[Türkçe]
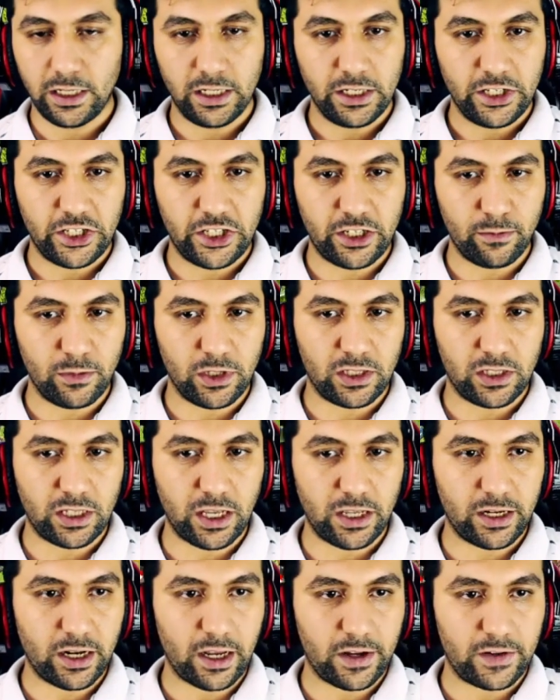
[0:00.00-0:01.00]
Şimdi
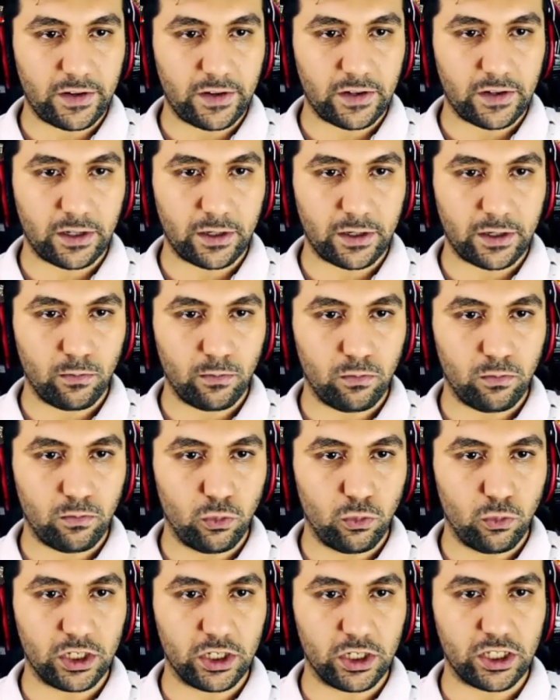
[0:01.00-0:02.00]
tekrar
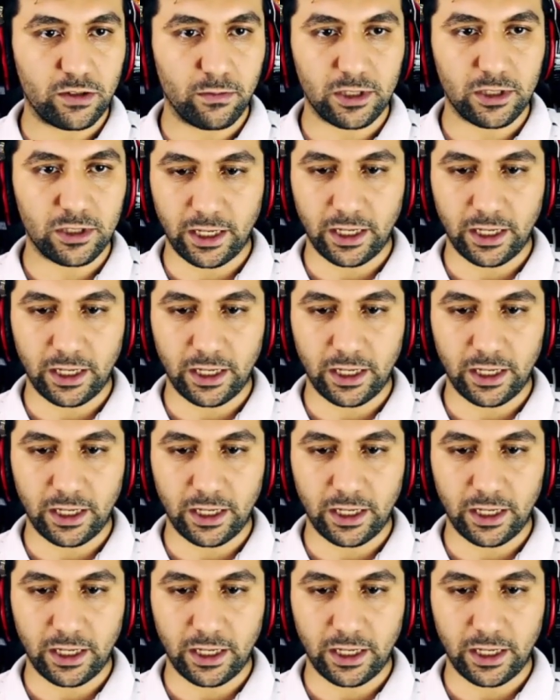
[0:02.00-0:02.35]
bu kısmımıza